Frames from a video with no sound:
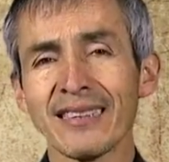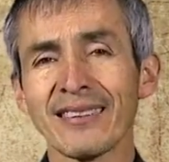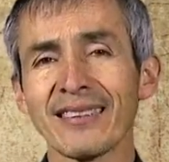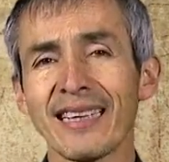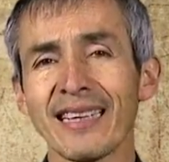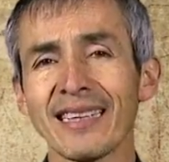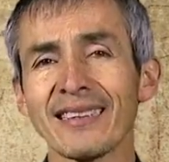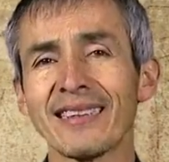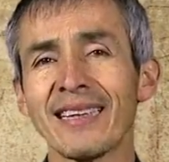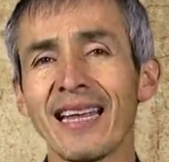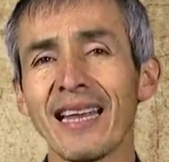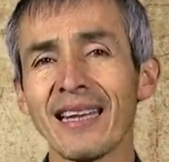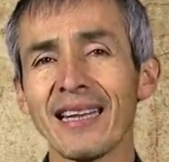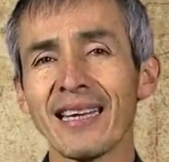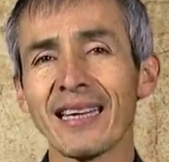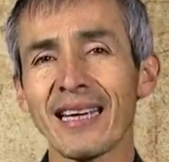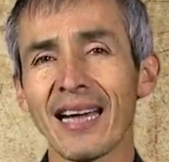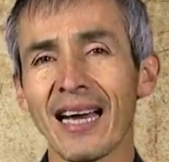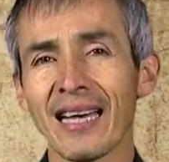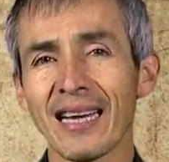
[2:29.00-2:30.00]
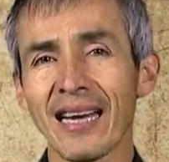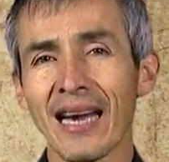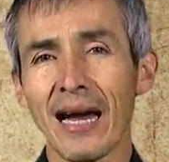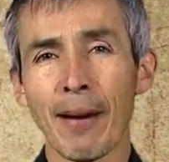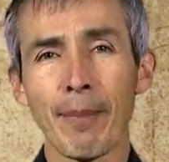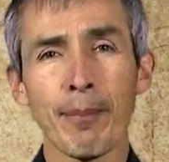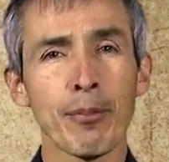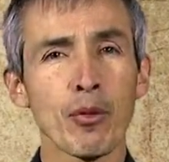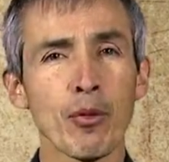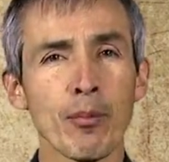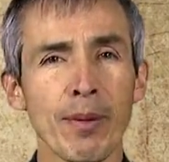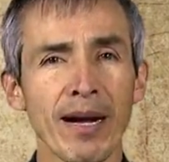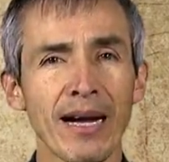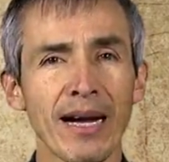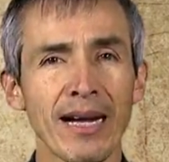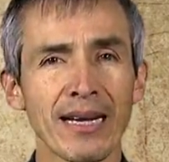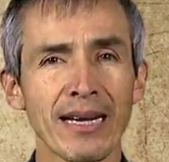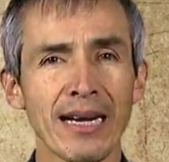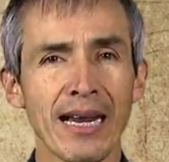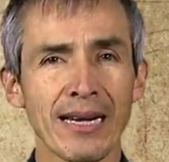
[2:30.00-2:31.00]
se dedicara a
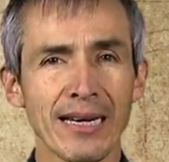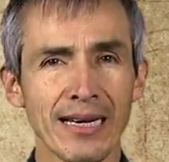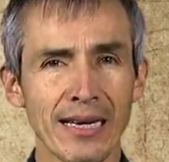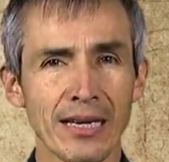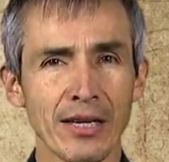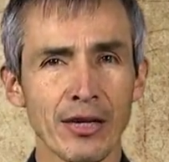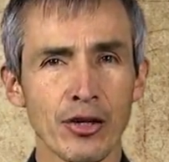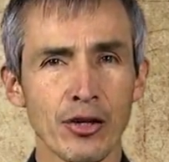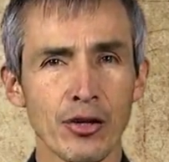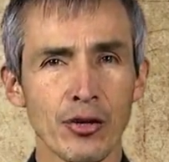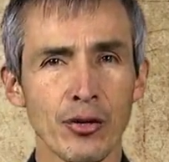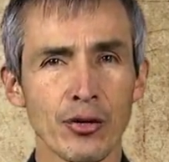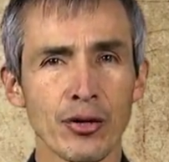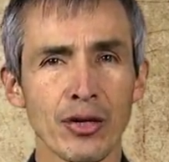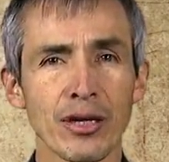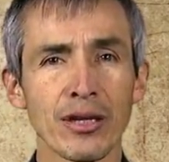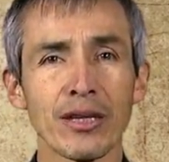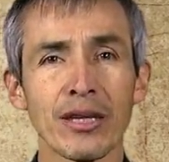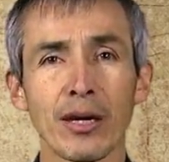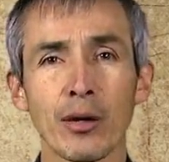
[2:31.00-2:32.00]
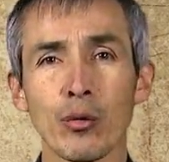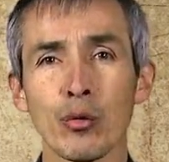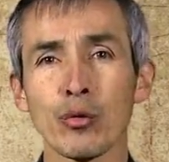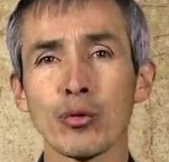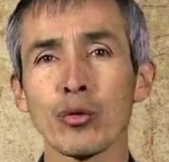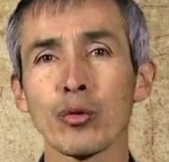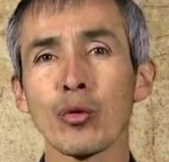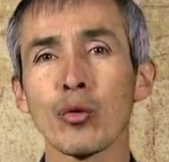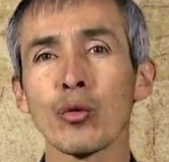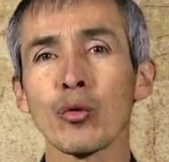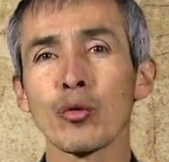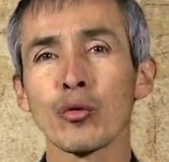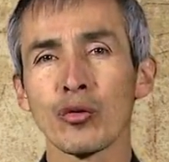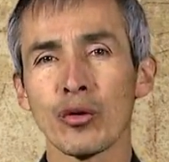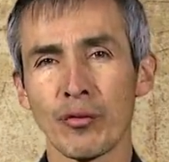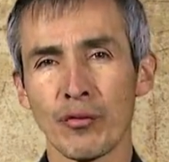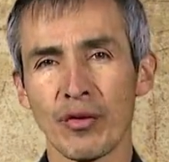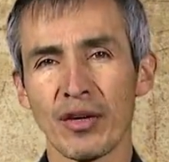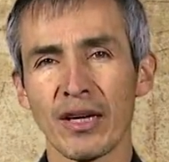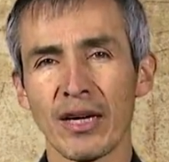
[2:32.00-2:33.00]
propagar la religión de un
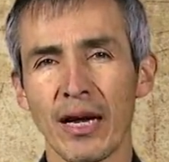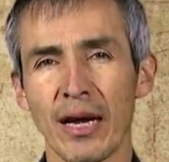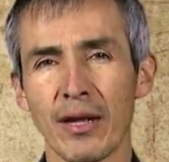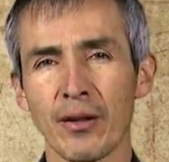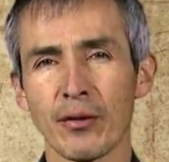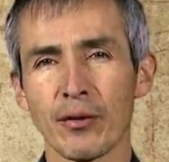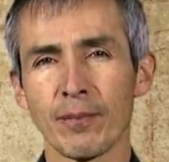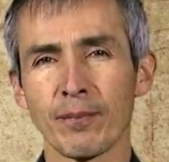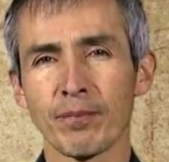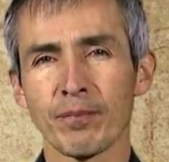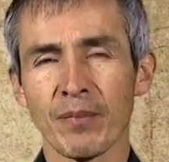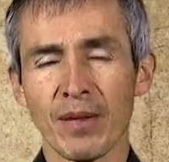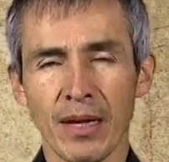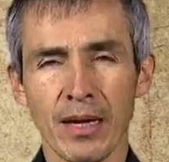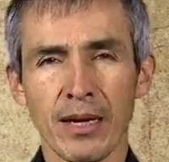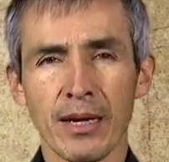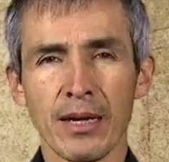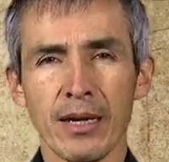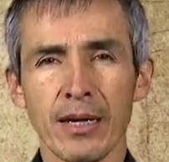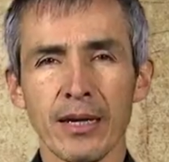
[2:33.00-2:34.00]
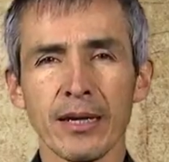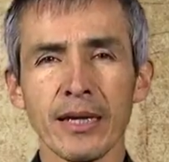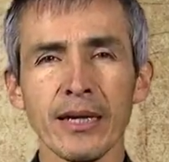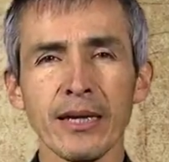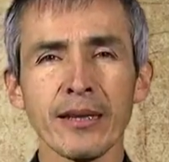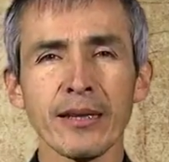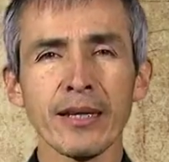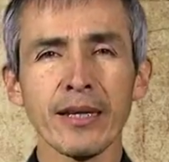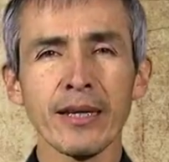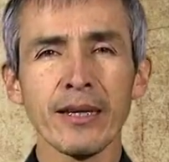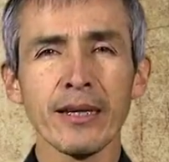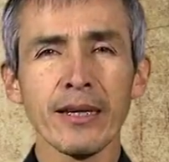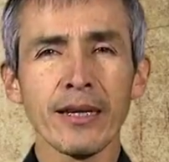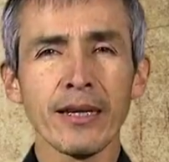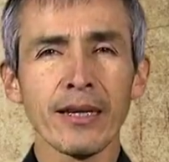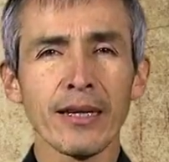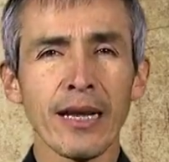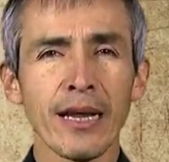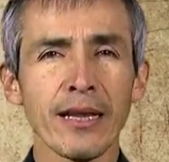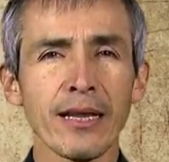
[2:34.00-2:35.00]
crucificado. Quintín
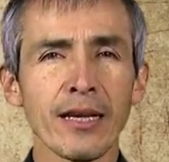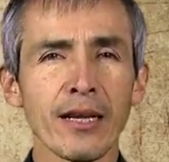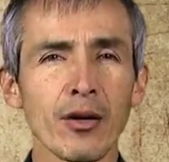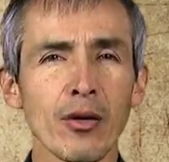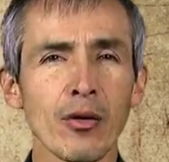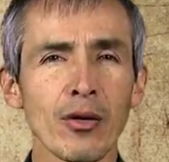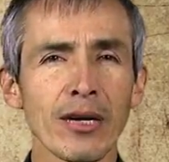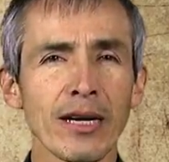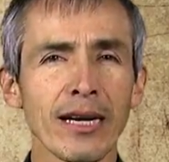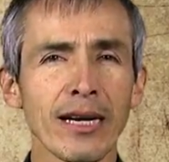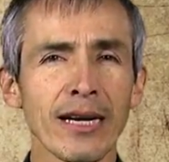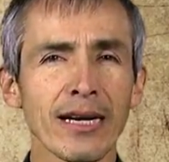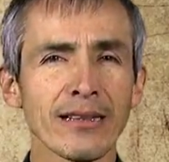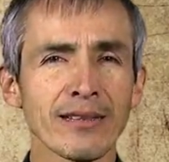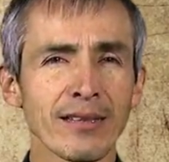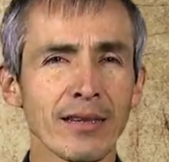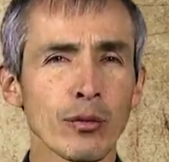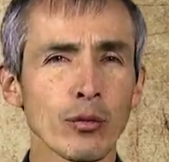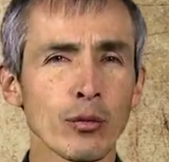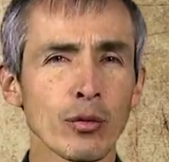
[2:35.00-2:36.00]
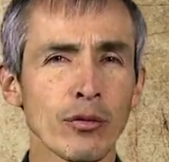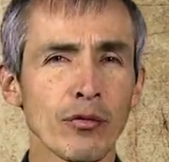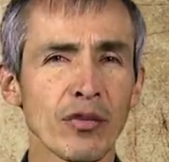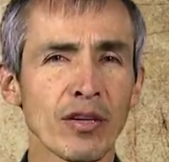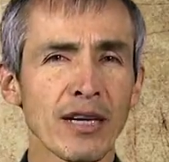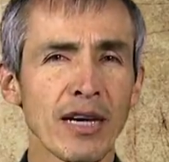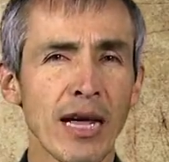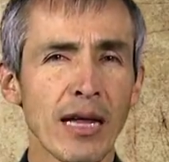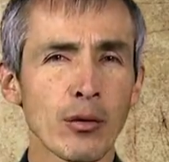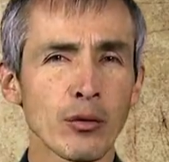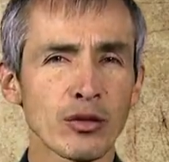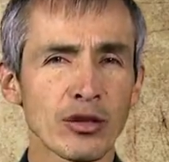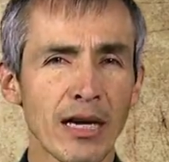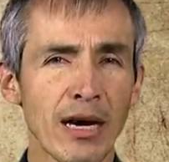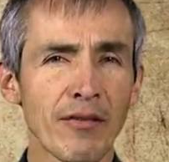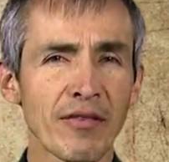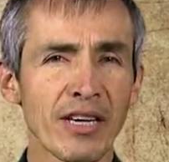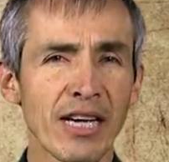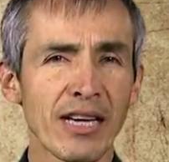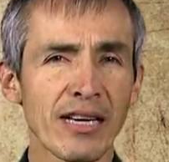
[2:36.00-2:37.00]
le dijo que ese crucificado
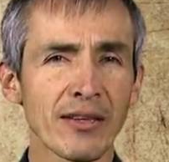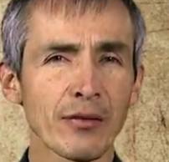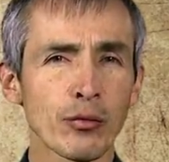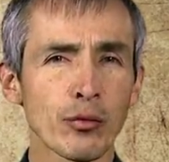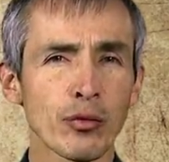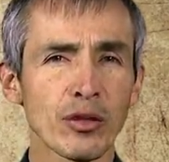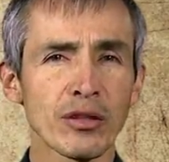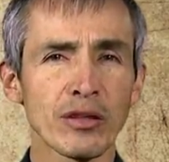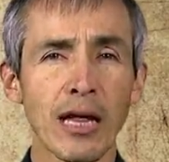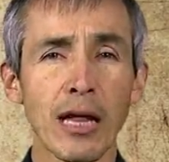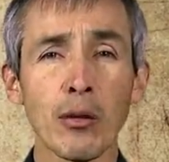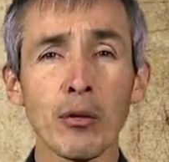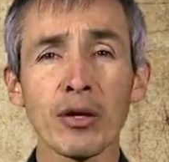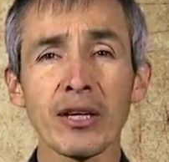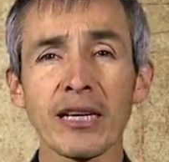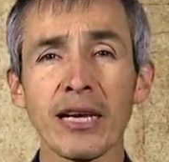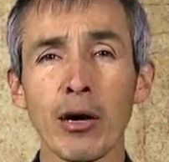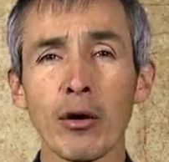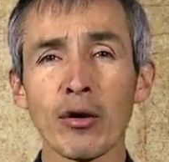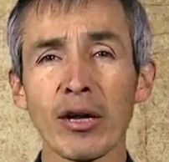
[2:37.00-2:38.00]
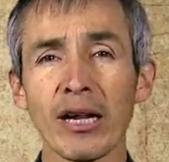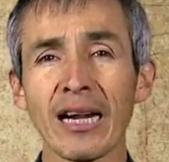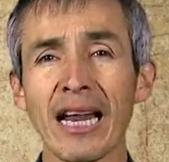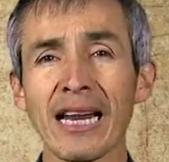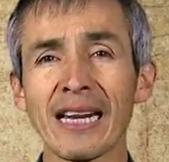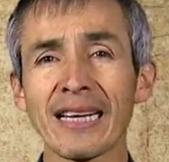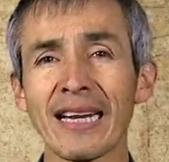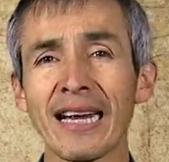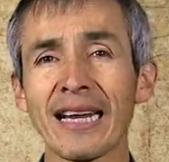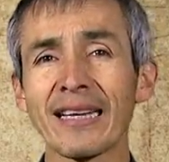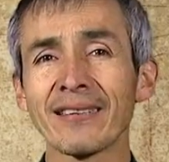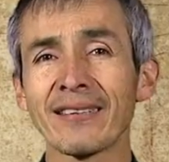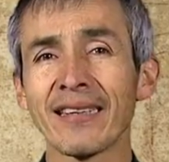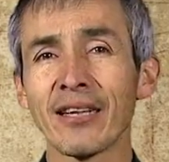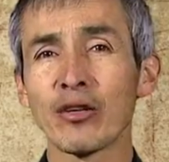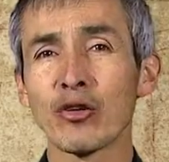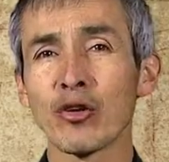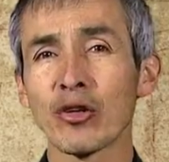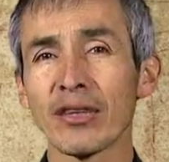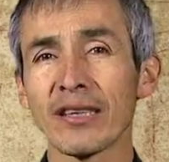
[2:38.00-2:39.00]
ya había resucitado y que ahora era rey y
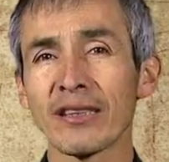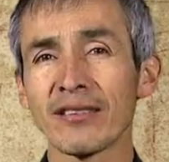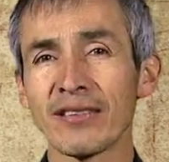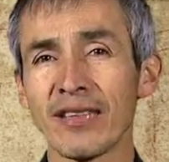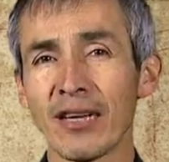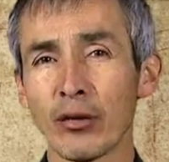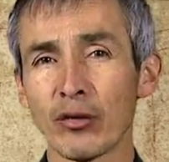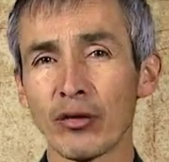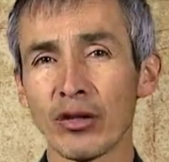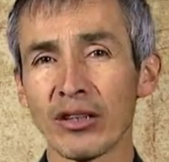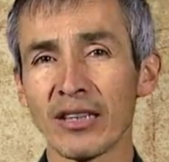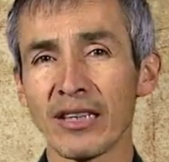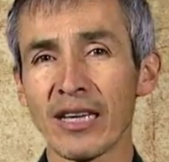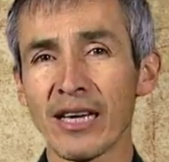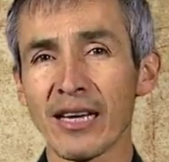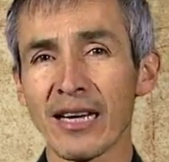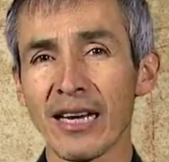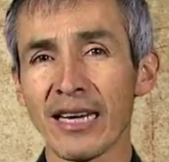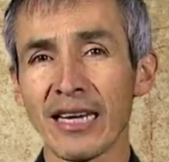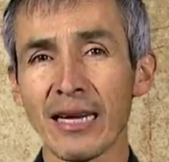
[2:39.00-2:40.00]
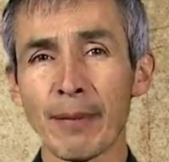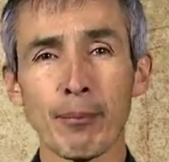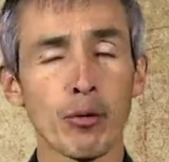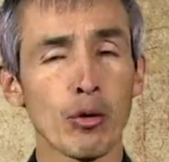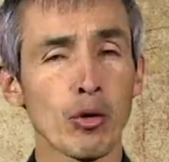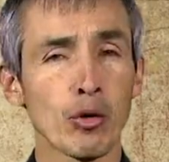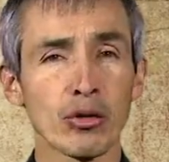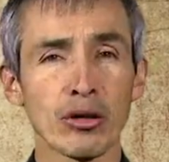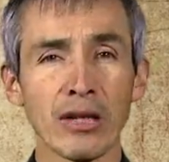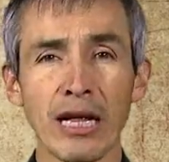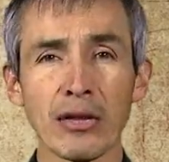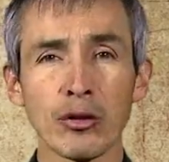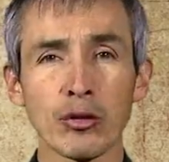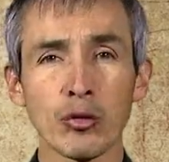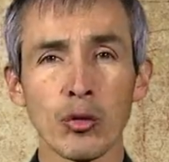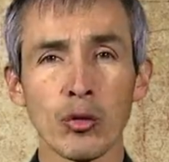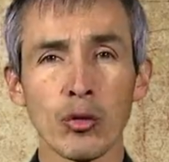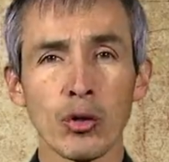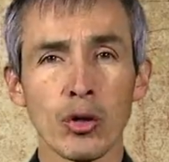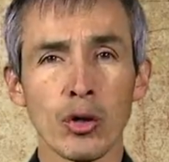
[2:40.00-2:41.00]
señor de cielos y tierra y que por lo
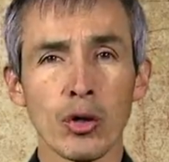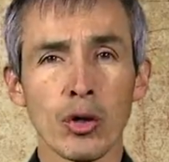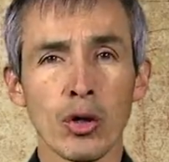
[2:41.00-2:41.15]
tanto